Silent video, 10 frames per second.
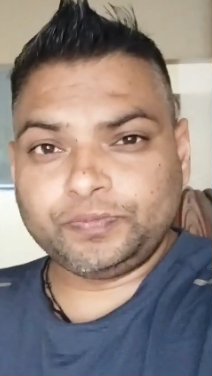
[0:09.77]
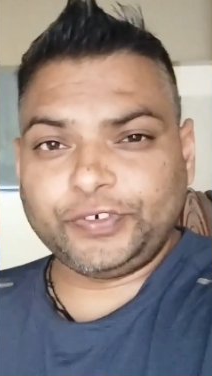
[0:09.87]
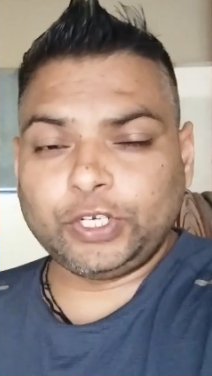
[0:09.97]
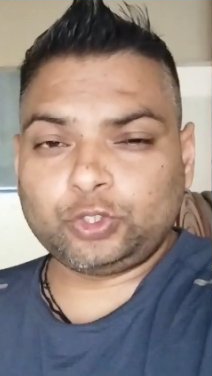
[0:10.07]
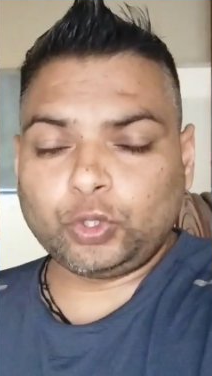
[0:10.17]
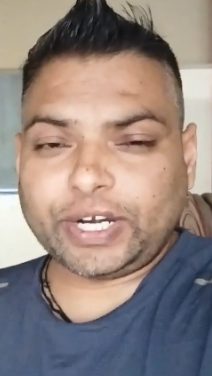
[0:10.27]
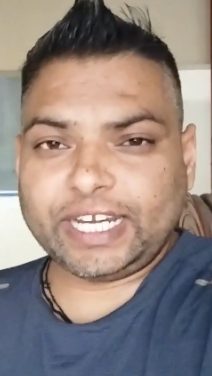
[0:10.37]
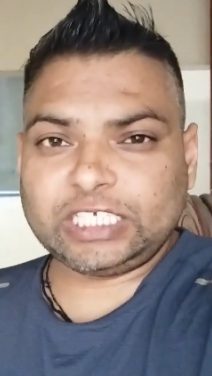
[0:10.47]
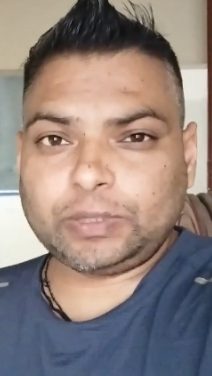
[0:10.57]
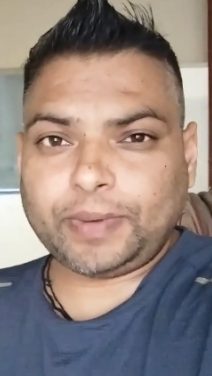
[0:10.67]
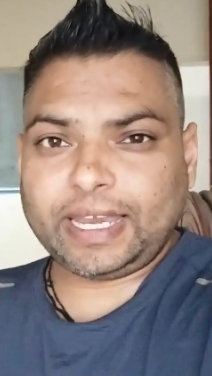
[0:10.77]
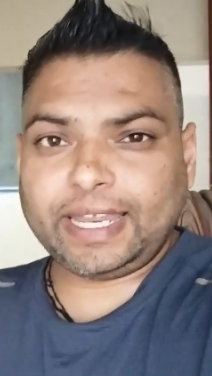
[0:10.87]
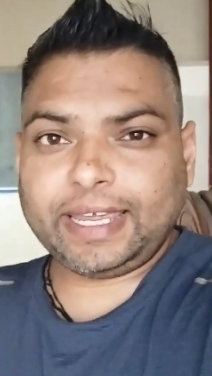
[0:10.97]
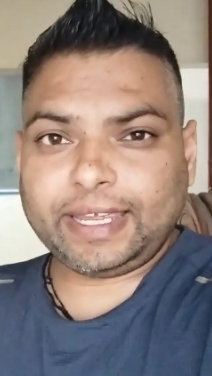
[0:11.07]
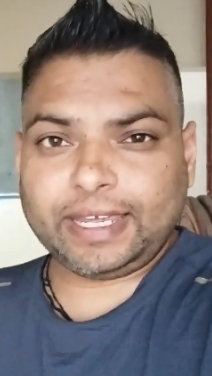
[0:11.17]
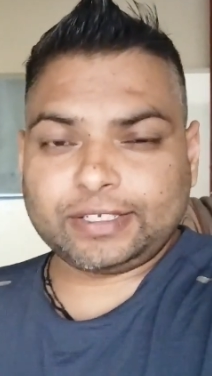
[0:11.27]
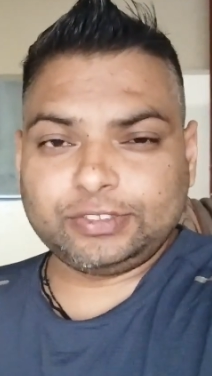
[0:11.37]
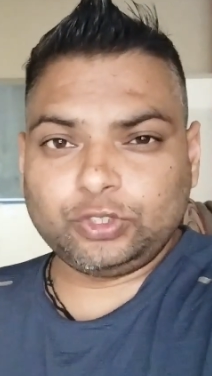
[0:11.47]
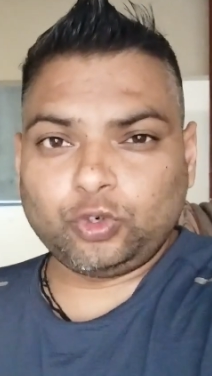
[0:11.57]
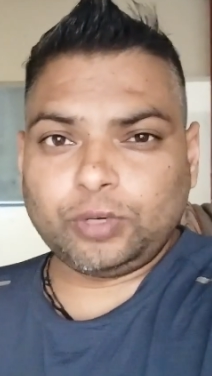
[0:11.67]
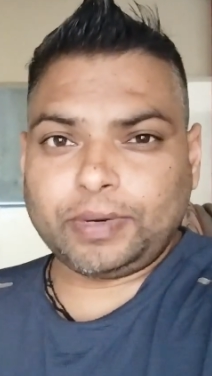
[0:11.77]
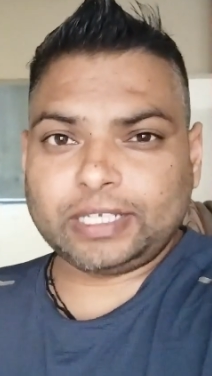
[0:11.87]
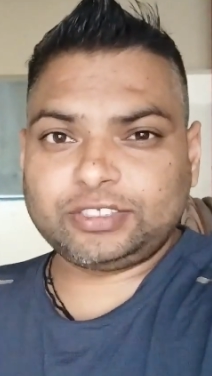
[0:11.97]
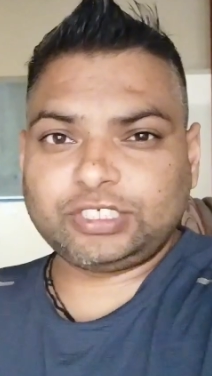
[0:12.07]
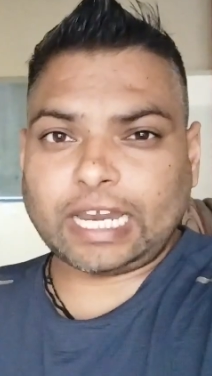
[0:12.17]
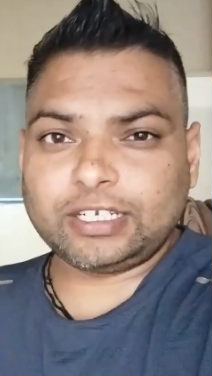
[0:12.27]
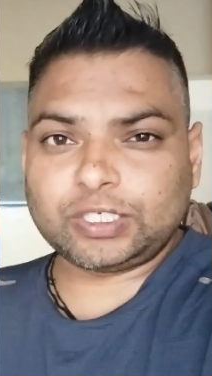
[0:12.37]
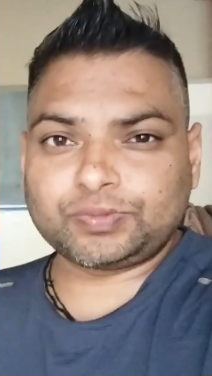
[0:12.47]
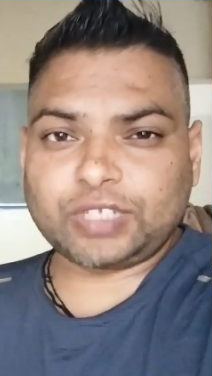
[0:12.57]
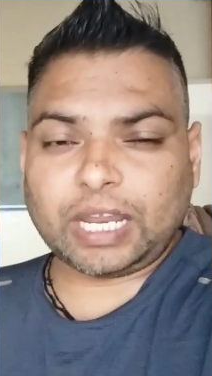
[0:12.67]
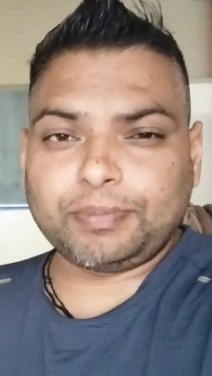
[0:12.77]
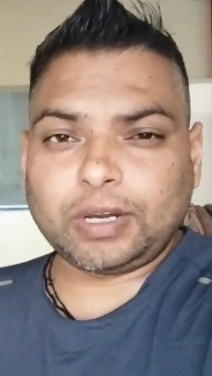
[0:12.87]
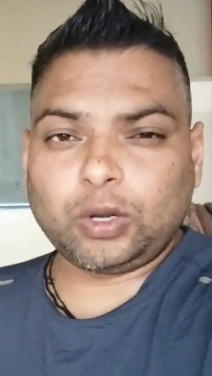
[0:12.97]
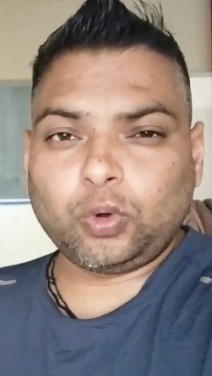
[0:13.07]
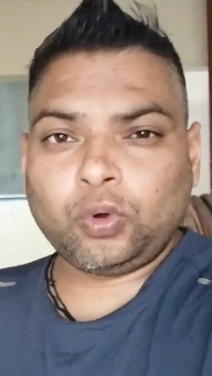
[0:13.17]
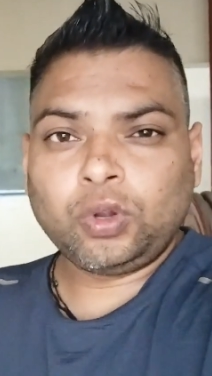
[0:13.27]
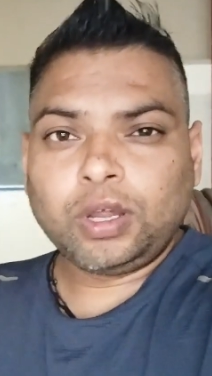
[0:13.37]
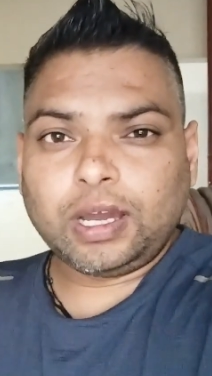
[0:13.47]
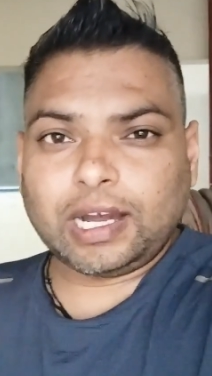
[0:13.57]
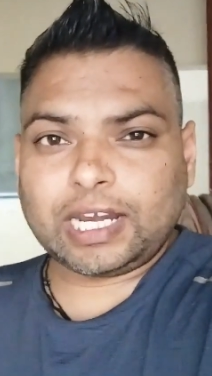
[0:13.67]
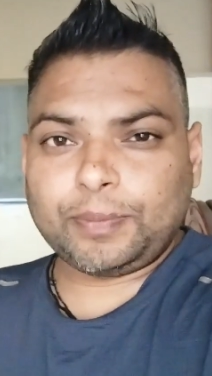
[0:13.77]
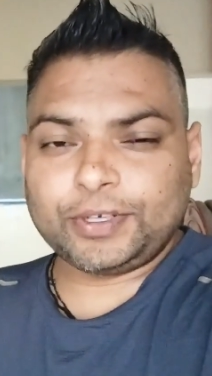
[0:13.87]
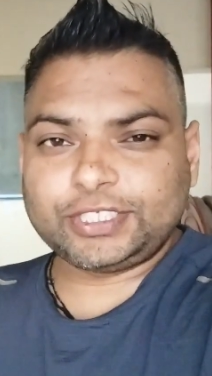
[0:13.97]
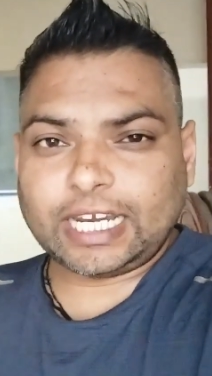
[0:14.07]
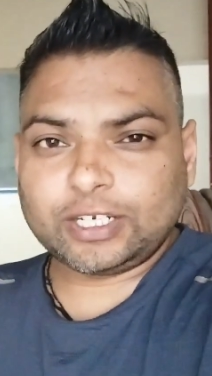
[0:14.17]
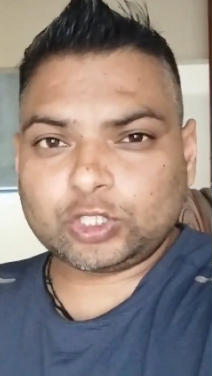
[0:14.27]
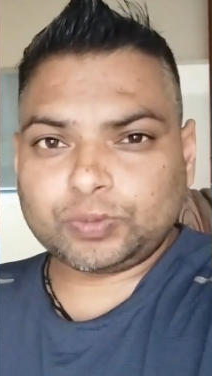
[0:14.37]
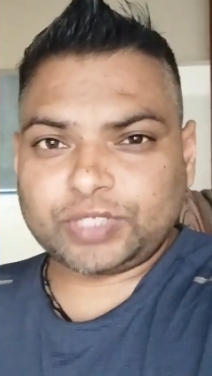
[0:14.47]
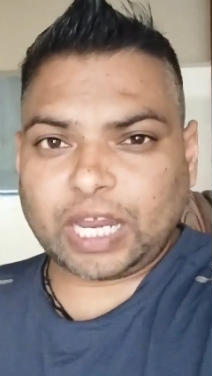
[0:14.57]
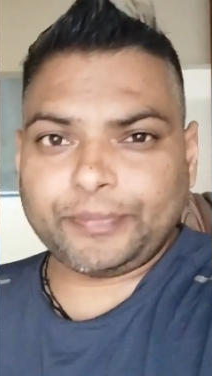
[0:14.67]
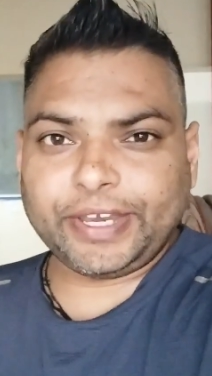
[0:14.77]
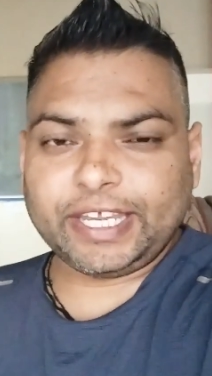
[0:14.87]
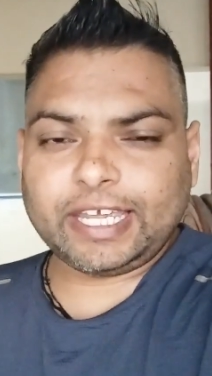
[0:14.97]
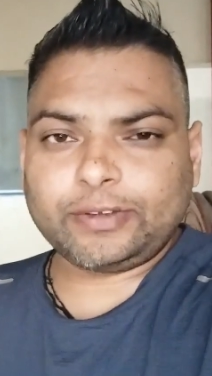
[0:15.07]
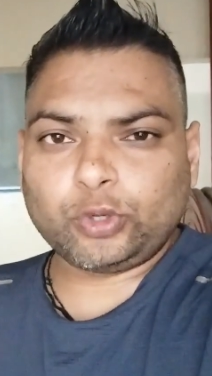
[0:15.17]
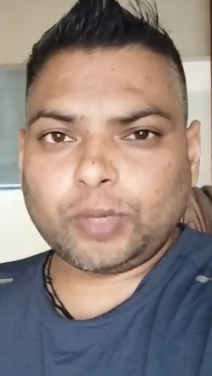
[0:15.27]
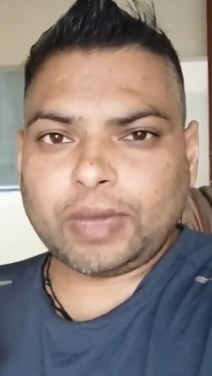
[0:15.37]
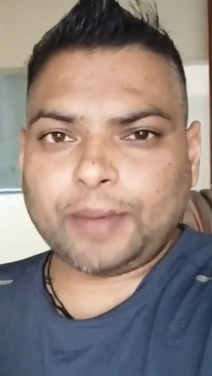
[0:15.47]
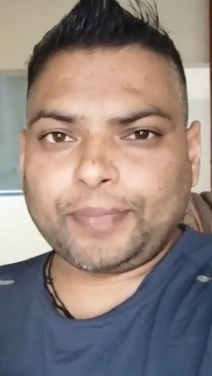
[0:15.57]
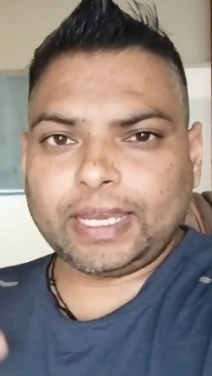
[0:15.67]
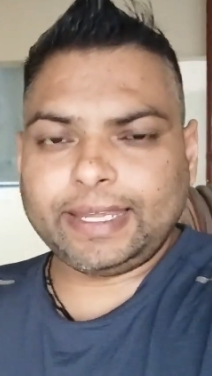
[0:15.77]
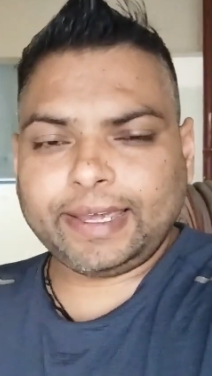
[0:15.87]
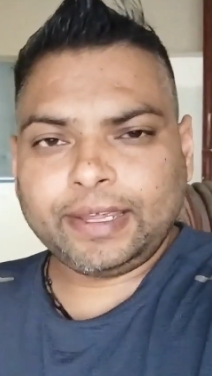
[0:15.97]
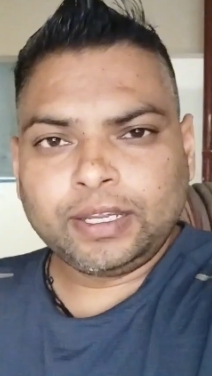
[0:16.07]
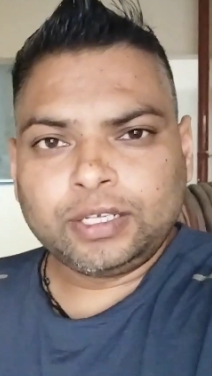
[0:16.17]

वीडियो शुरू करने से पहले एक ज़रूरी बात चैनल सब्सक्राइब कर लो अगर आपने चैनल को सब्सक्राइब नहीं किया क्योंकि मैं आपके लिए